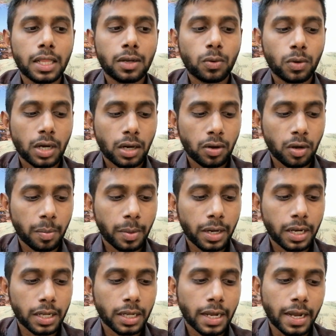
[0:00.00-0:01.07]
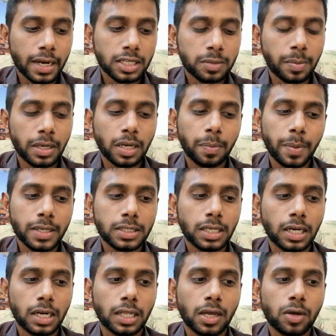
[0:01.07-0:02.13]
அதற்குண்டான ஒரு மீட்டிங்கை அரேஞ்ச் பண்ணி
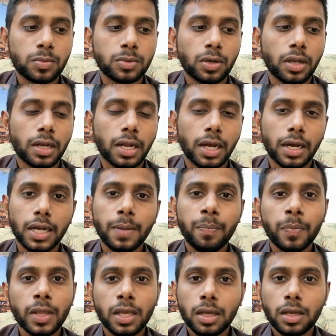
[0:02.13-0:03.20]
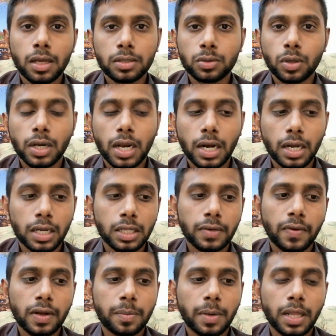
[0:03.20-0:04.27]
பேசியிருக்கிறதாகவும் சொல்லியிருக்காங்க ஸோ என்ன
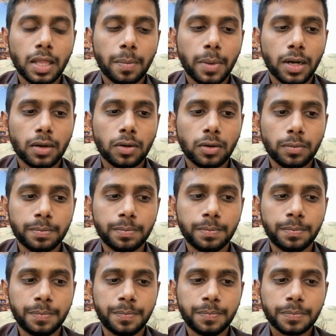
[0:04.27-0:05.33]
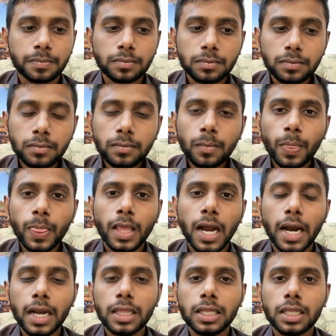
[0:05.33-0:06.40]
நடக்குதுன்னு வெயிட் பண்ணி தான் பார்க்கணும்
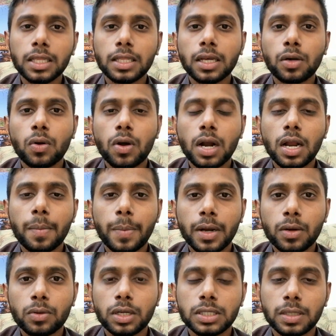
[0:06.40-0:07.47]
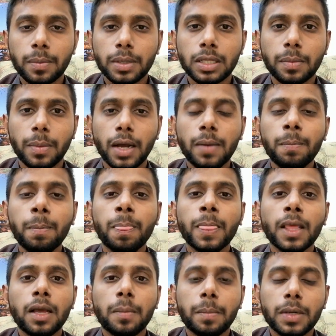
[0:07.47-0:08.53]
அடுத்தது இந்த கொரோனா பரவுதல் சம்மந்தமாக
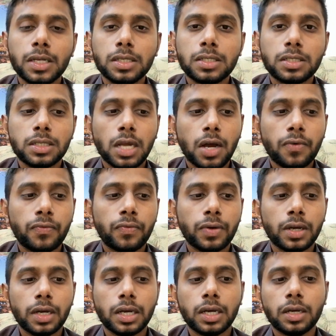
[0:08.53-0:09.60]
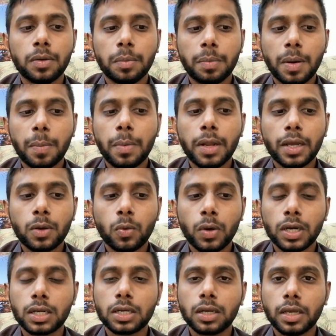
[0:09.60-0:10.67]
மினிஸ்ட்ரி ஆஃப் பப்ளிக்
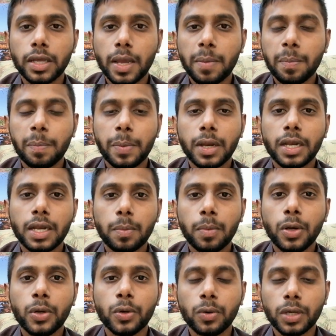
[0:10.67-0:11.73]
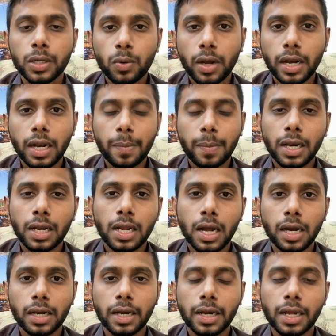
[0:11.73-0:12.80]
ஒர்க் எம்பிடபிள்யூ இவங்க
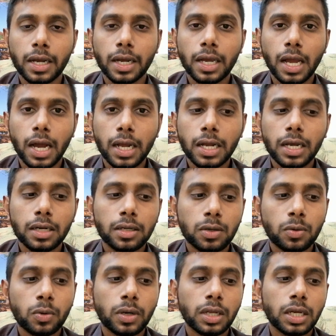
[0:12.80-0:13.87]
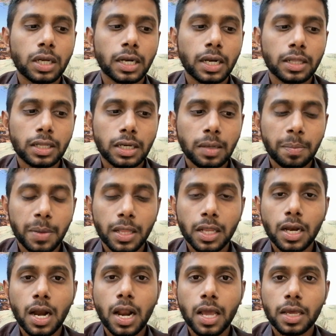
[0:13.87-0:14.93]
பண்ணியிருக்காங்கன்னு கேட்டாக்க அங்கே இருக்கக்கூடிய கிட்டத்தட்ட
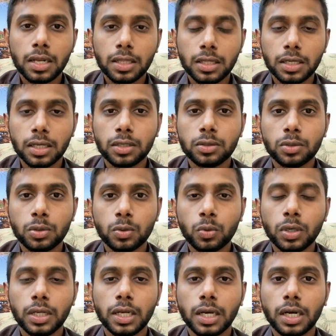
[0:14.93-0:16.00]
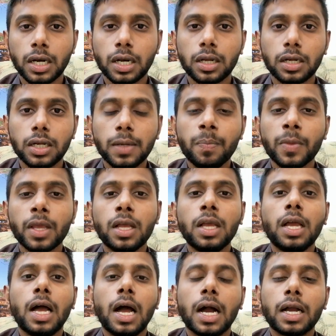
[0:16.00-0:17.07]
பதினாலாயிரத்தி எட்நூறு ஊழியர்களுக்கு
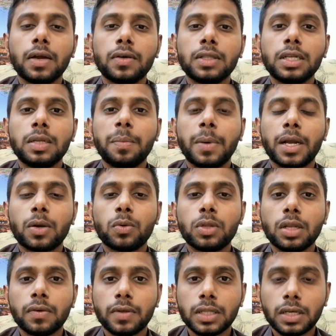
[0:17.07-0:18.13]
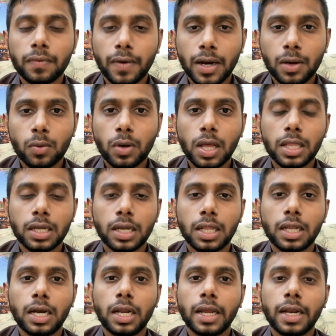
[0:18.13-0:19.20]
அங்கே வந்துட்டு பரவுதல் வந்துட்டு
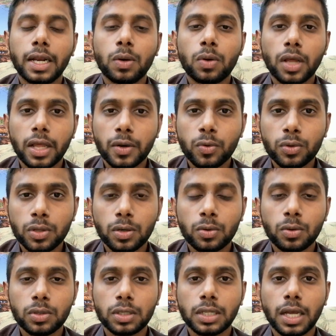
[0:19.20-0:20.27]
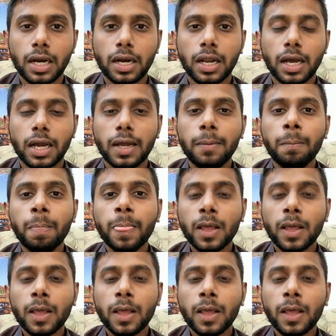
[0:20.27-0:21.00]
வரக்கூடாதுங்கிறதுனால என்ன ஒரு அறிவுறுத்தல் கொடுத்துருந்தாங்கனாக்கா